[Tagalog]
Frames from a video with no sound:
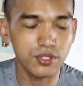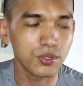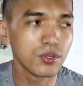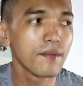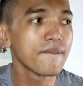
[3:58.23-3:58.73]

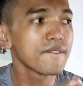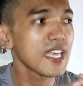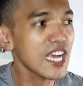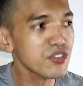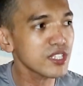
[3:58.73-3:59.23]
So,
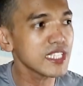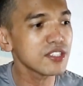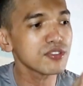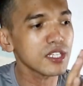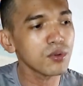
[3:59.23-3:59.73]

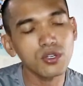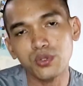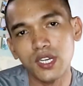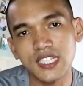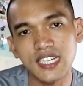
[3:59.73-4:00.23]
actually, nung nakuha ko
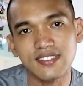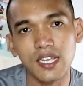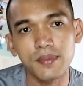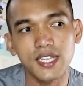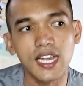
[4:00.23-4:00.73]
to kanina,
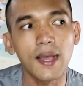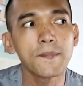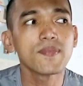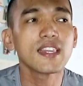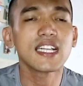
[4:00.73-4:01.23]
sabi nila,
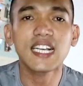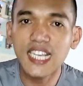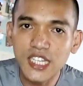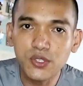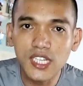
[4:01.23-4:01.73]

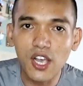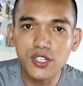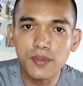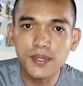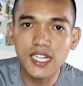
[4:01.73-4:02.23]
kaya daw nila
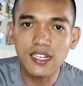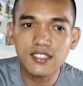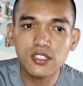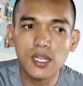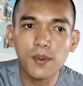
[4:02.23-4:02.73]
ako napili kasi daw